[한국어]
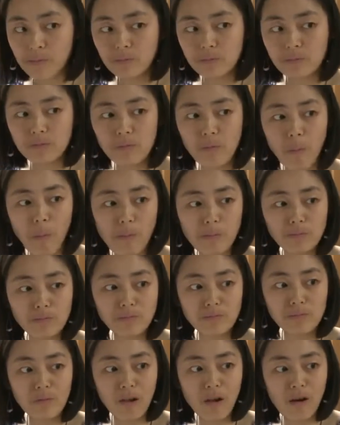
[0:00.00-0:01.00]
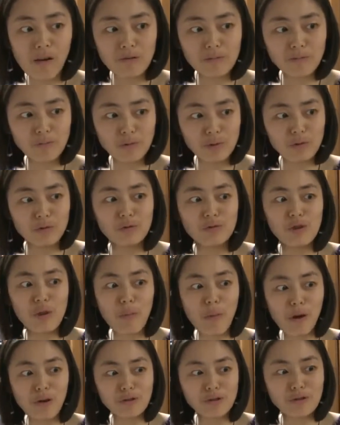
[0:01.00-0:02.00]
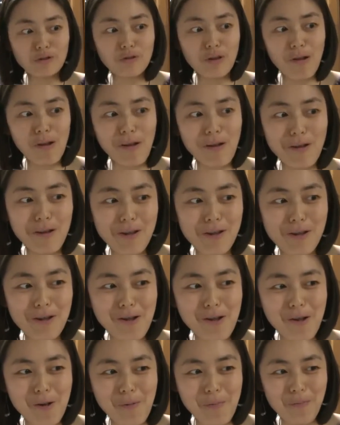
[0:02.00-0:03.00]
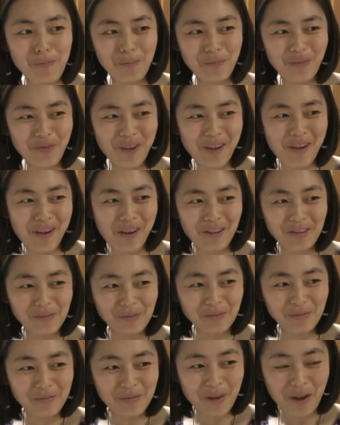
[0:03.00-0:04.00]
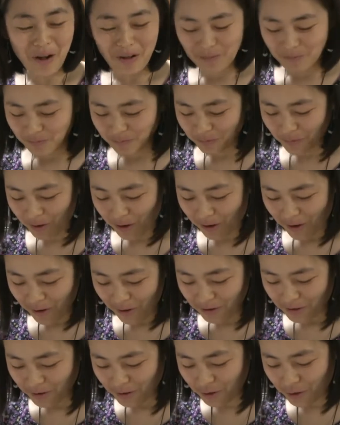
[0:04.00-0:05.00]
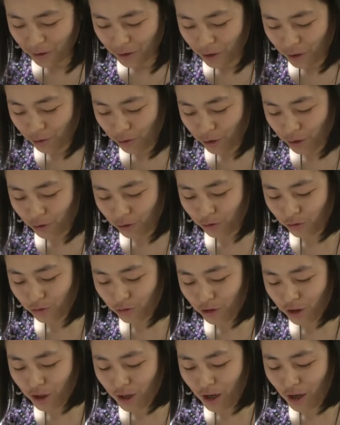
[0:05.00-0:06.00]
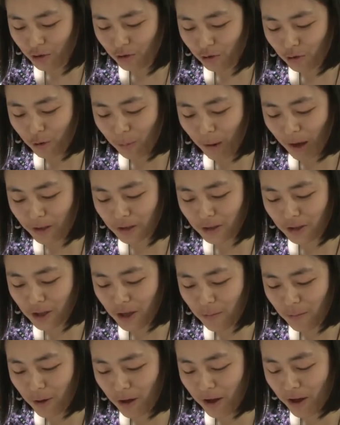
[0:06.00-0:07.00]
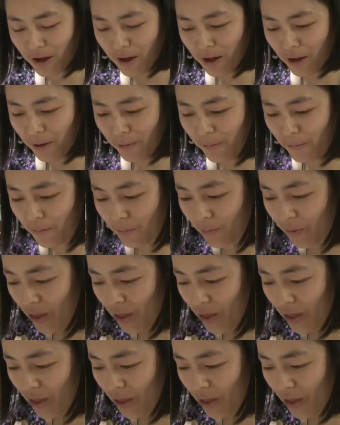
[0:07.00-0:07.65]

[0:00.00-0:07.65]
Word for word: 음 진짜 맛있다 고기 맛지 그치 우리 주은이가 해서 더 맛있나봐